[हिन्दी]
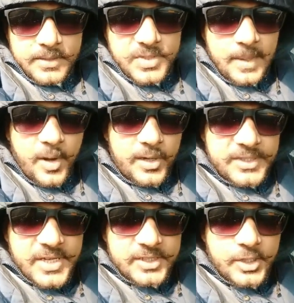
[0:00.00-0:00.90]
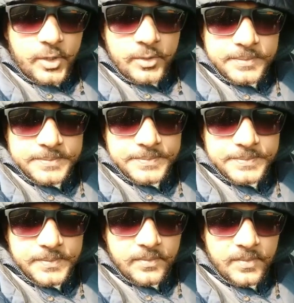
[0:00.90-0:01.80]
जय भवानी साथियों
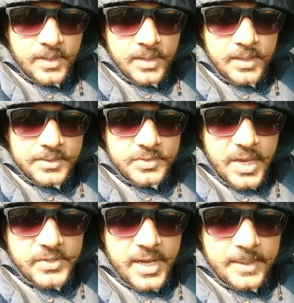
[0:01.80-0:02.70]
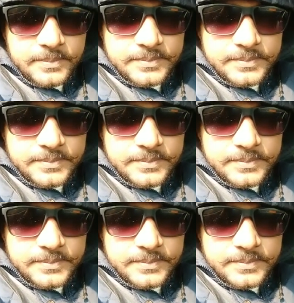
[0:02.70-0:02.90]
जय श्री राम